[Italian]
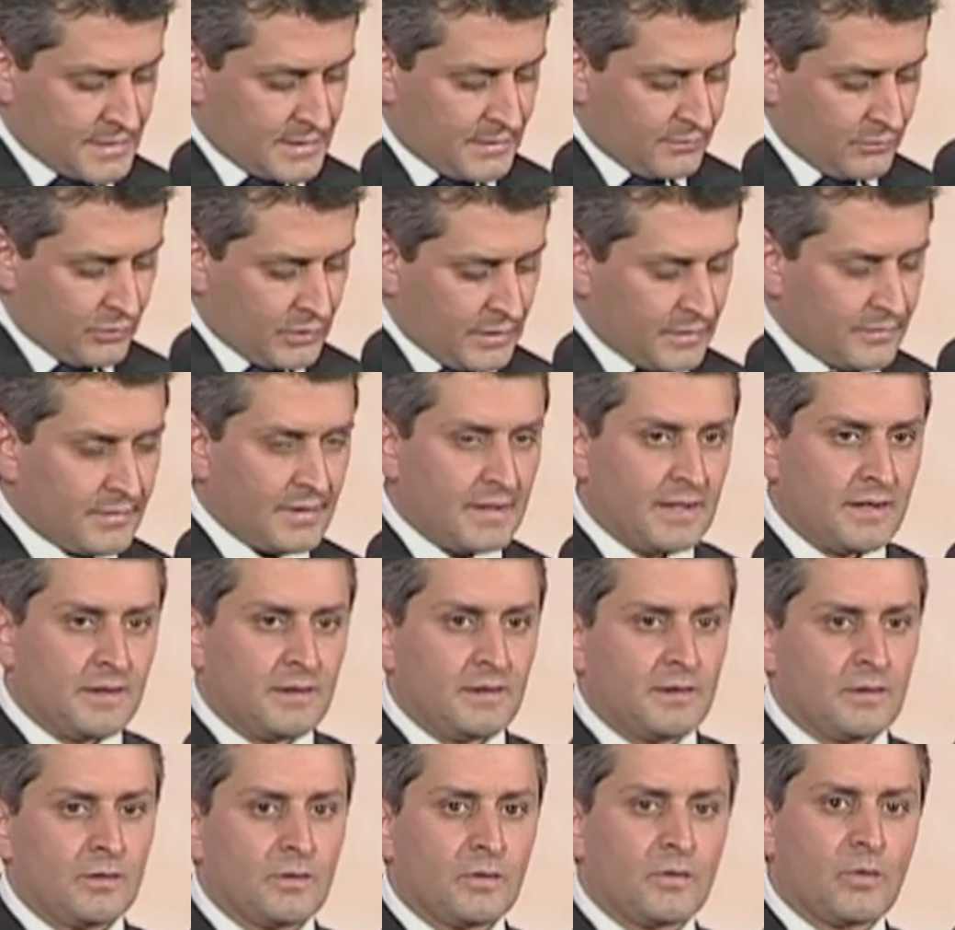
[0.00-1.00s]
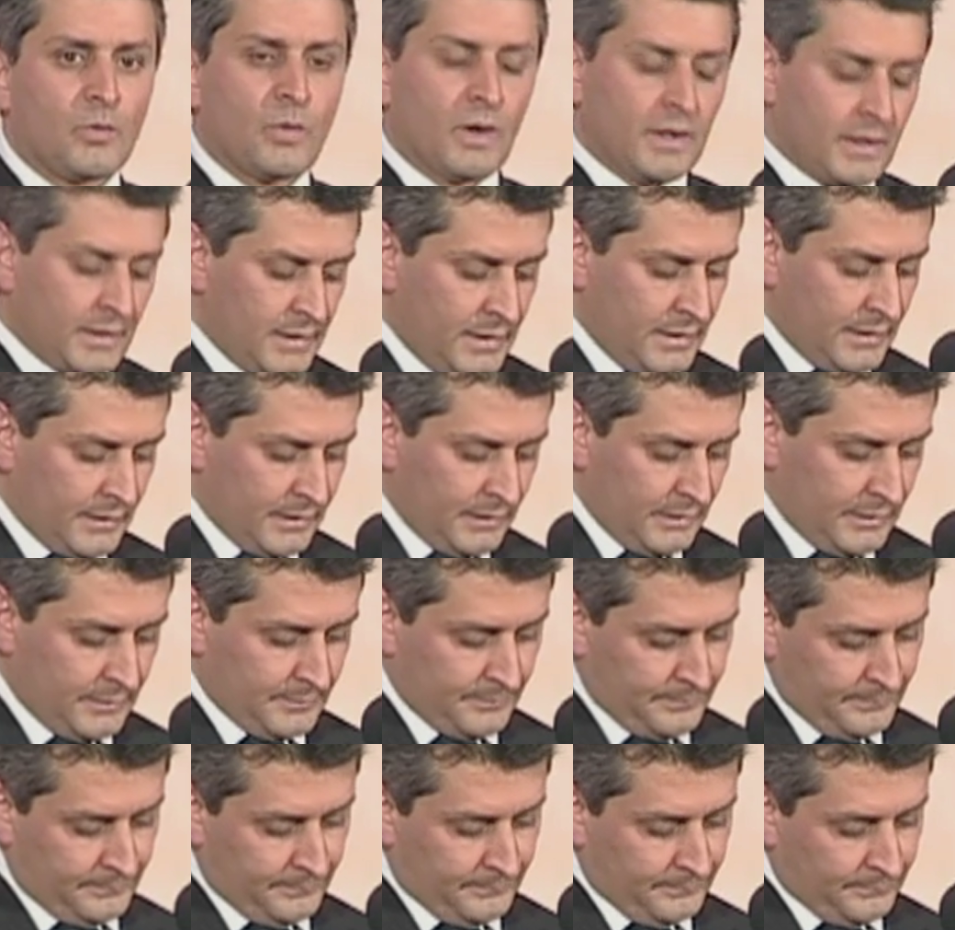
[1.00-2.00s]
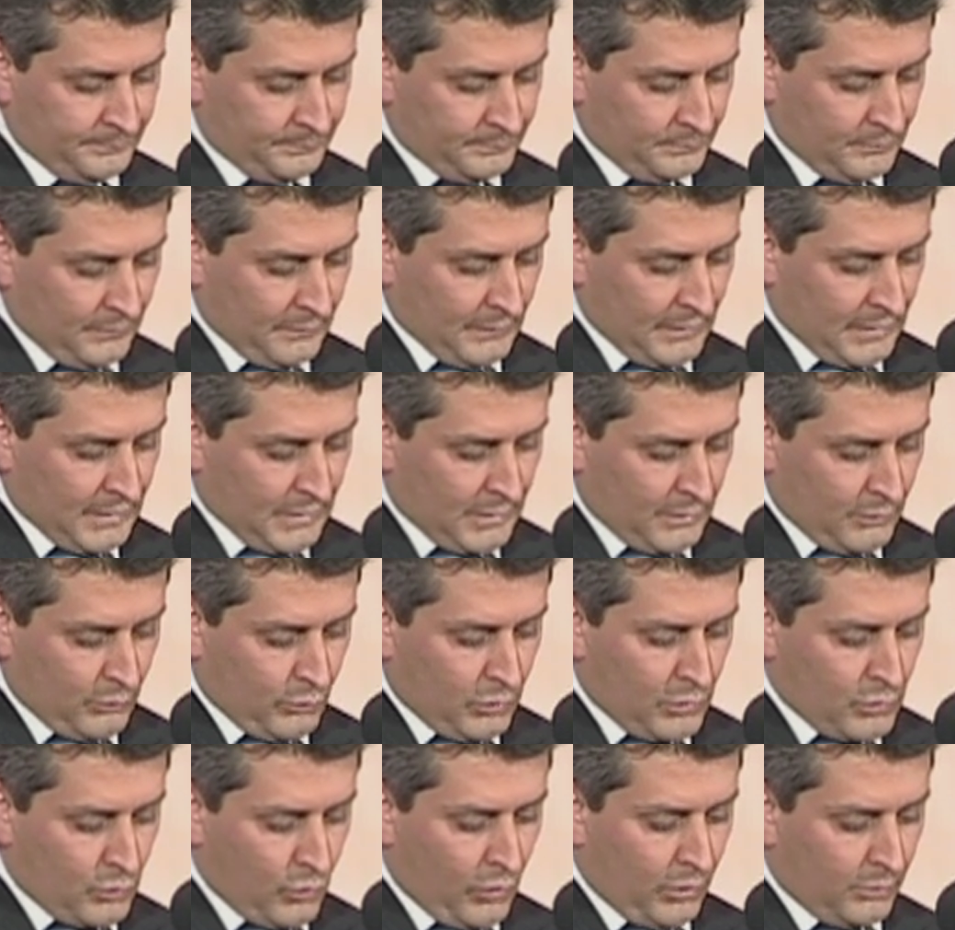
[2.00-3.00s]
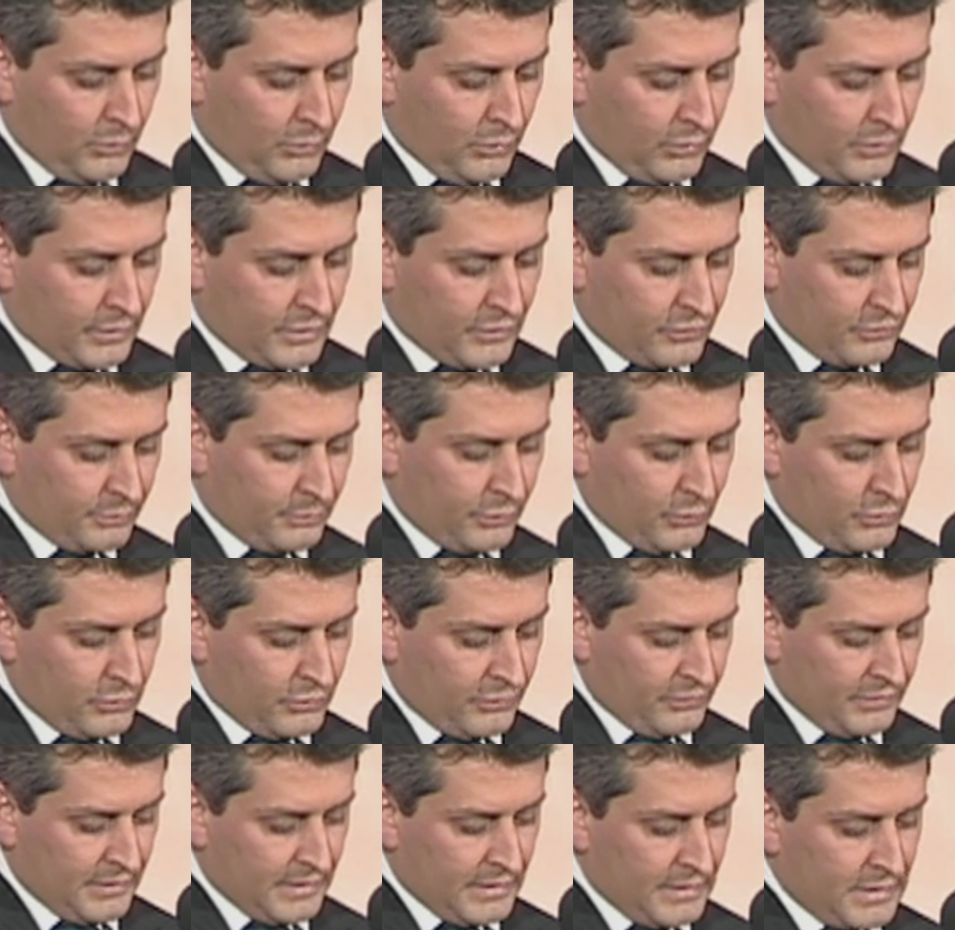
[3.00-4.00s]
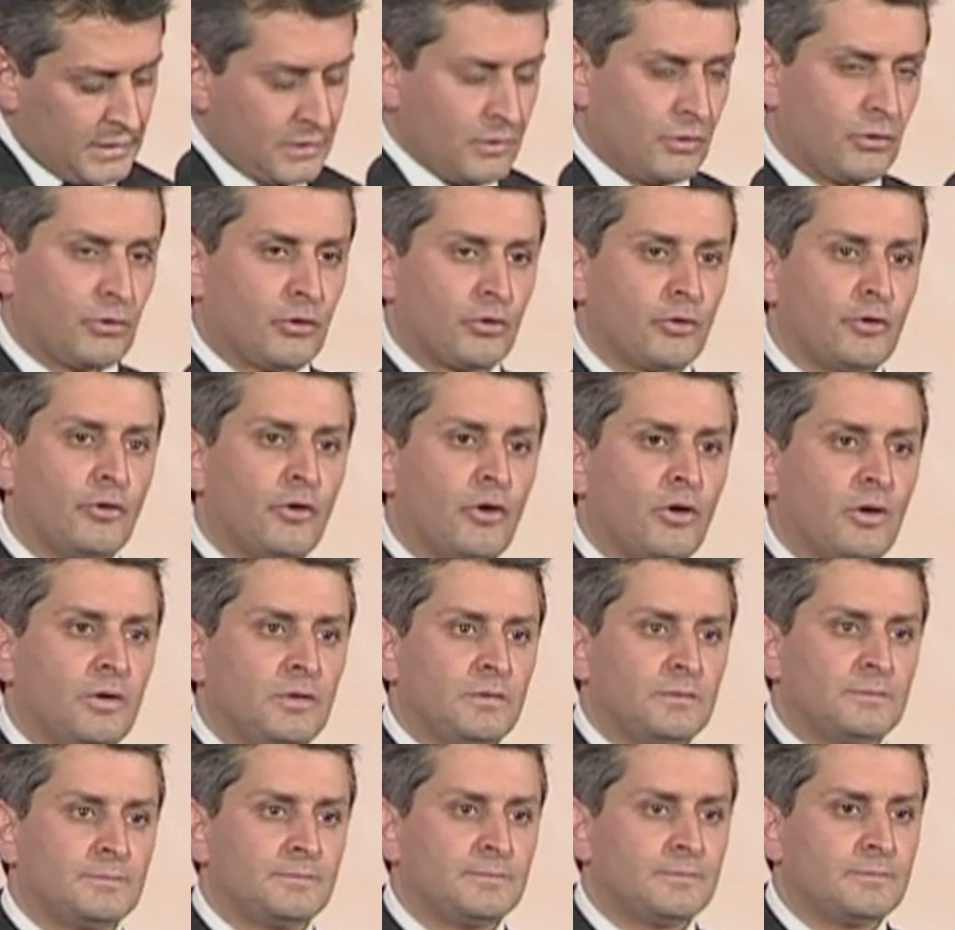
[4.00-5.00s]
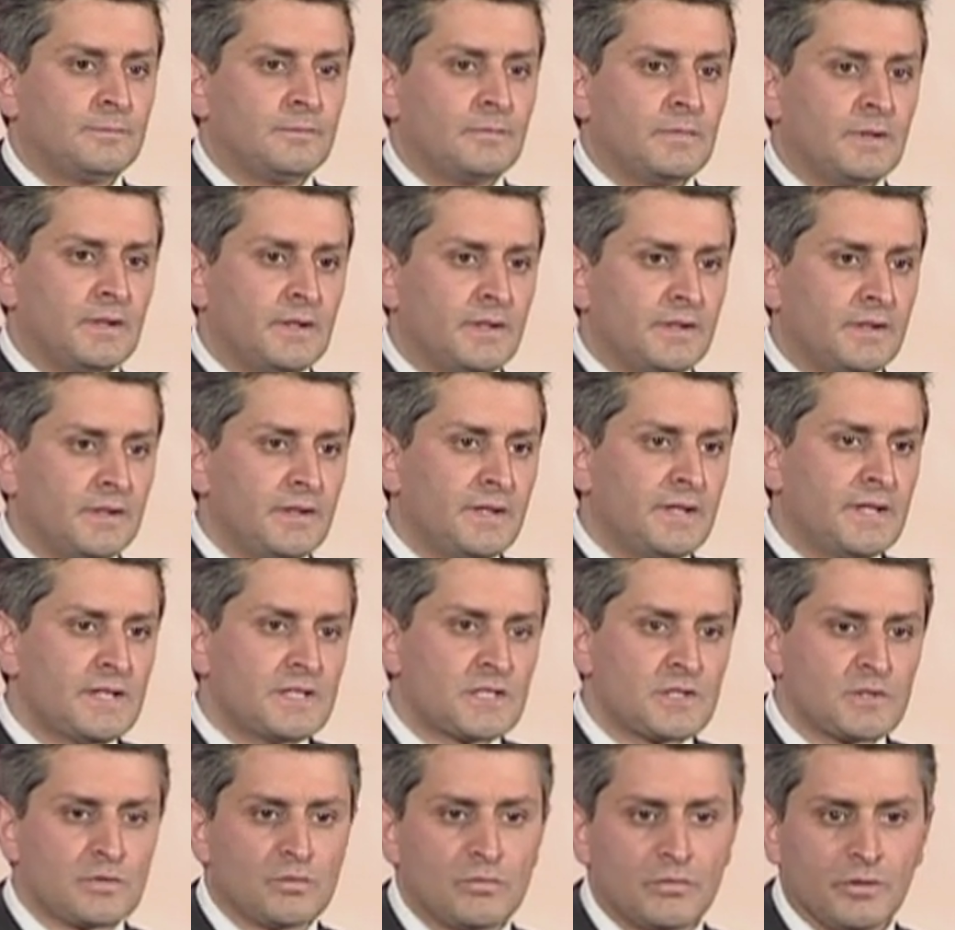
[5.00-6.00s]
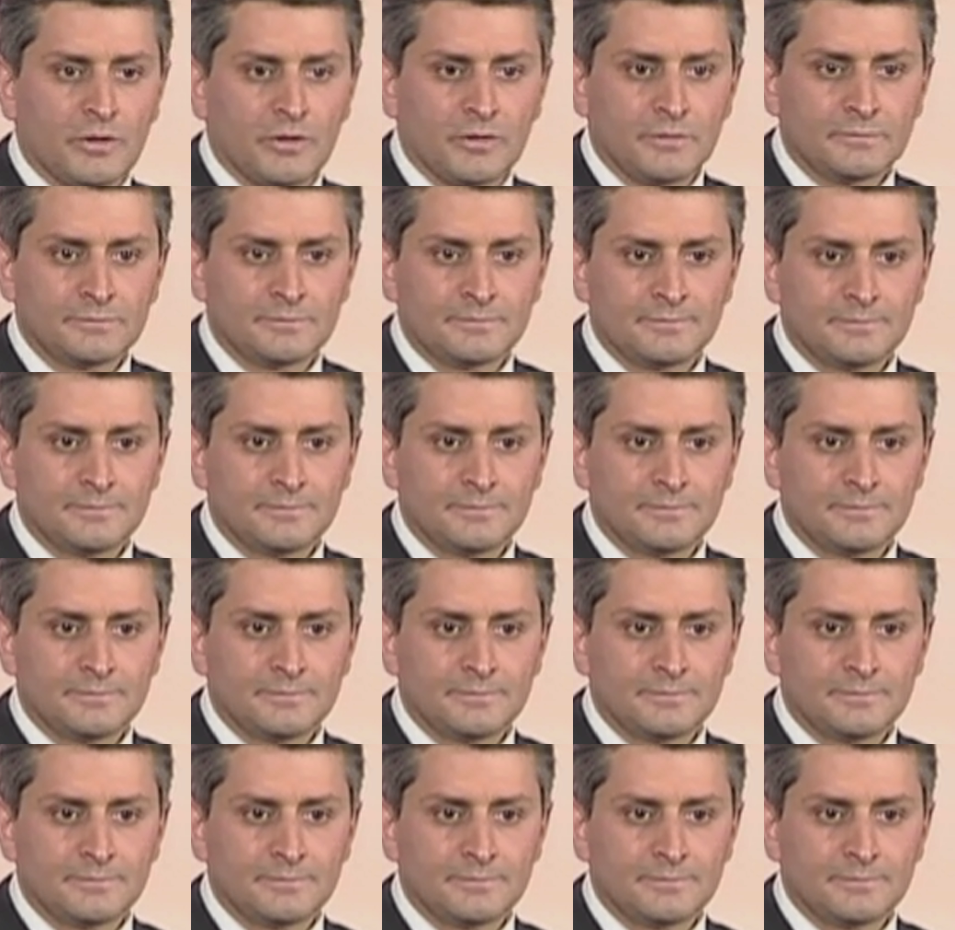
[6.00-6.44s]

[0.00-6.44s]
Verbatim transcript: se voleva guarire, quell'uomo rispose, io non ho nessuno.